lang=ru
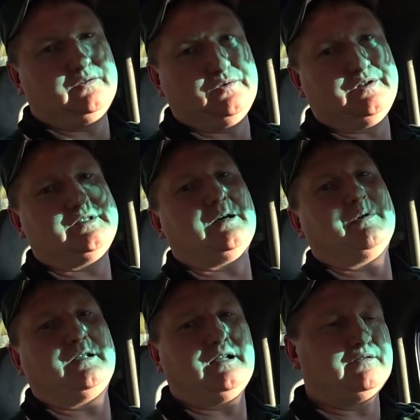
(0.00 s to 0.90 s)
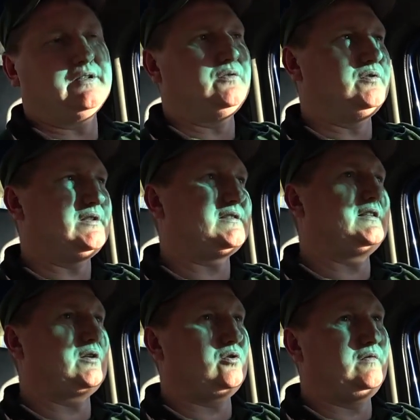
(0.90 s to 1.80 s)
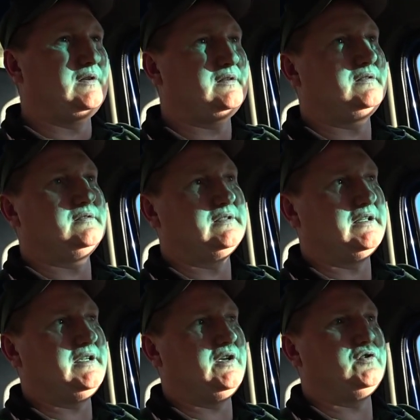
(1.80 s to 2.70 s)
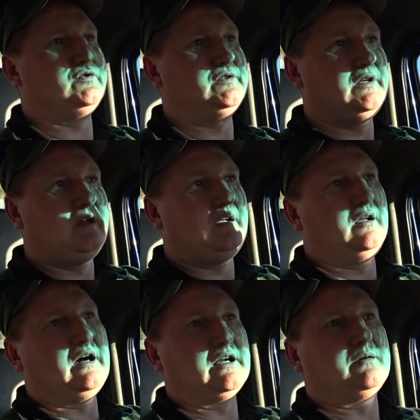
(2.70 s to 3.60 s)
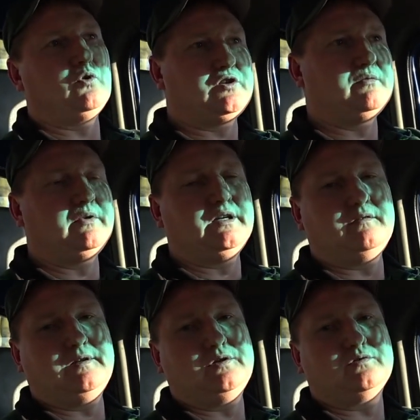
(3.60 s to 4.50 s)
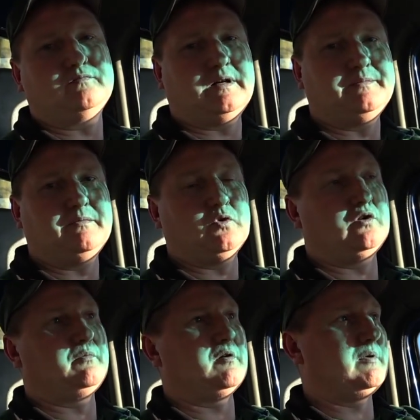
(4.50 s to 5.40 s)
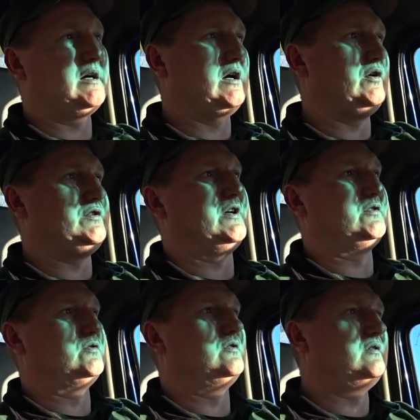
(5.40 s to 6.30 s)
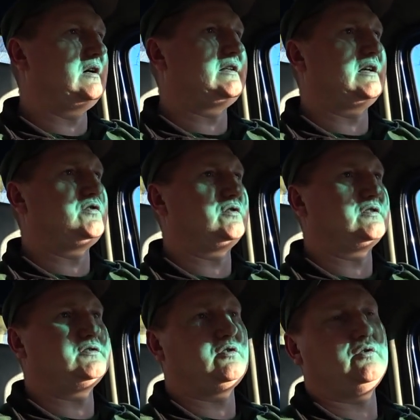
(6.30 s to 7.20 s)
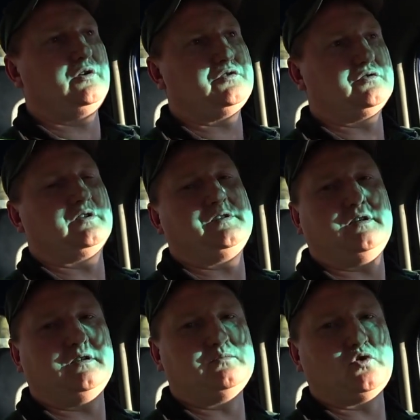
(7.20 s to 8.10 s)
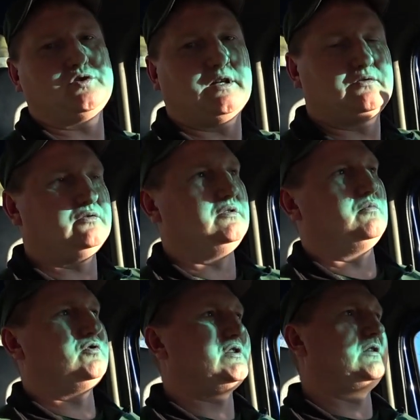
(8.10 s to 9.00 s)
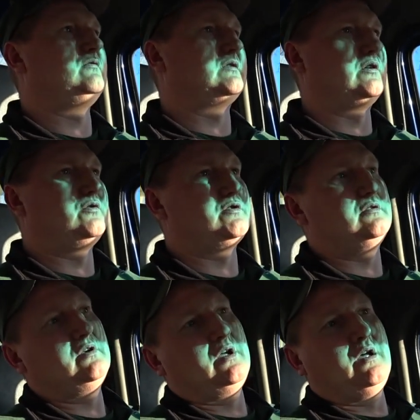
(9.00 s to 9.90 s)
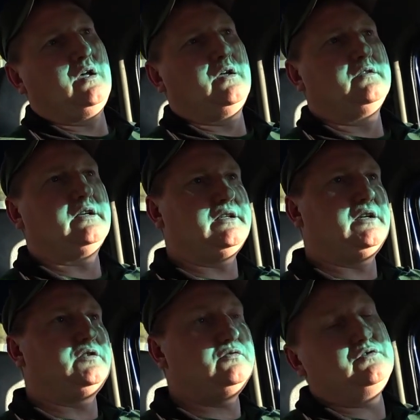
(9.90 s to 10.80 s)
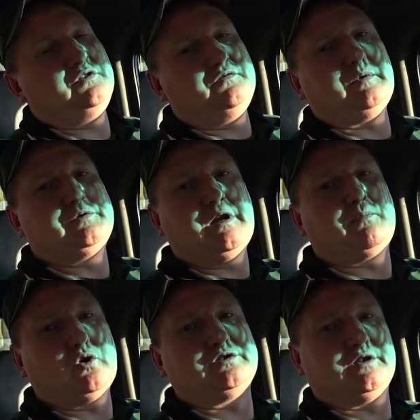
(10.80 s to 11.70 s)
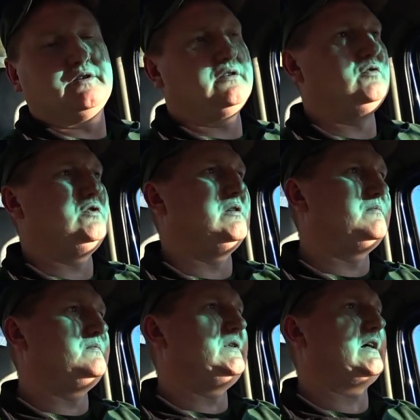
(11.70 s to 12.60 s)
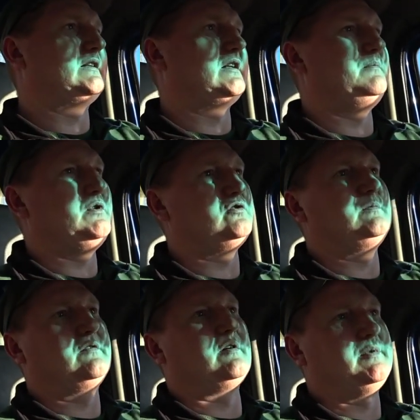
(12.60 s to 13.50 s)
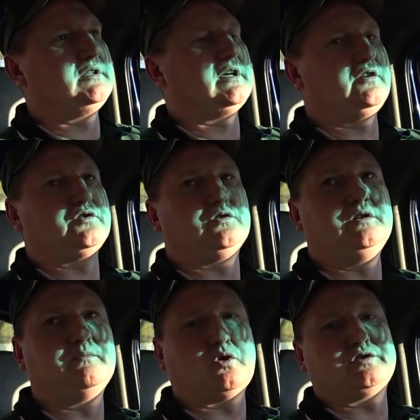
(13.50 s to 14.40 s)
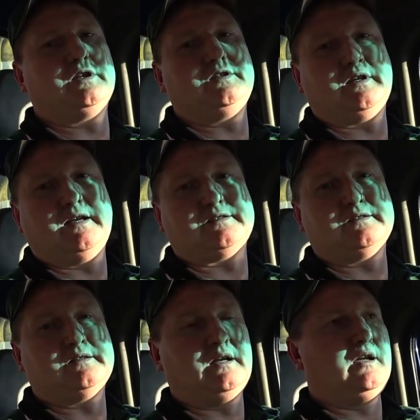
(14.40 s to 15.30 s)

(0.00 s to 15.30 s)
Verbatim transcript: Ну и самое главное, друзья, здоровья. Надеюсь, о работе мои видео вам немного помогают. Те, кто хотят что-то строить, что-то делать, брусчатку, не брусчатку, короче. Надеюсь. Ну и вообще просто людям, некоторые пишут мне в комментариях, что им просто интересна